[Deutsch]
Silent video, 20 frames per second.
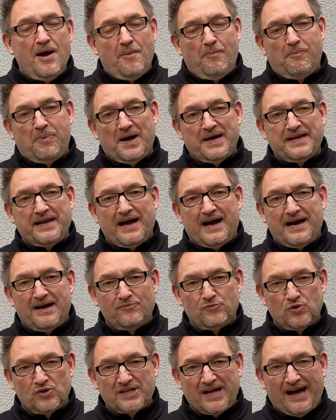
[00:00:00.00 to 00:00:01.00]
Bei der
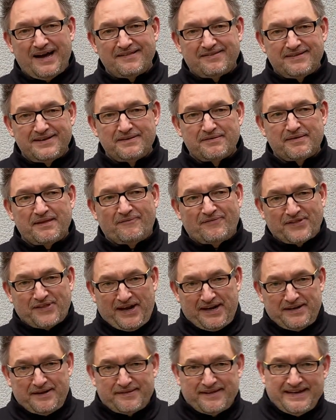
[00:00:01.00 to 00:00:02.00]
AM013 ist es etwas
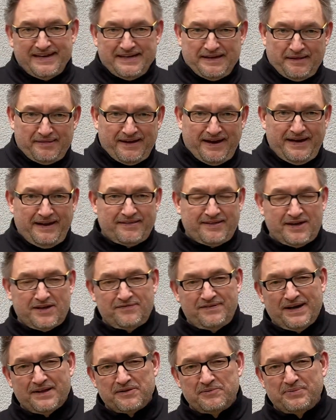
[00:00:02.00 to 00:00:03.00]
anders. Da geht der Silencer
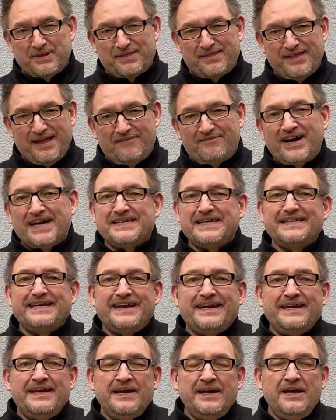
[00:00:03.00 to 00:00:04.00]
quasi bis sehr weit in
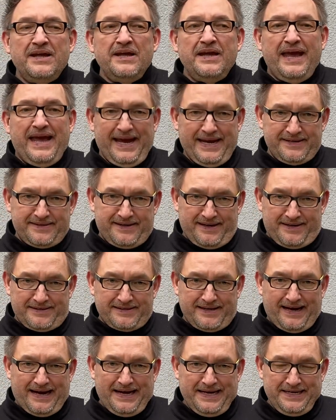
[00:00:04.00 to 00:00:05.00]
den
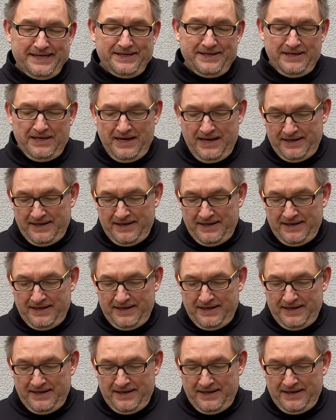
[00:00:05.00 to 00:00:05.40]
Handguard rein.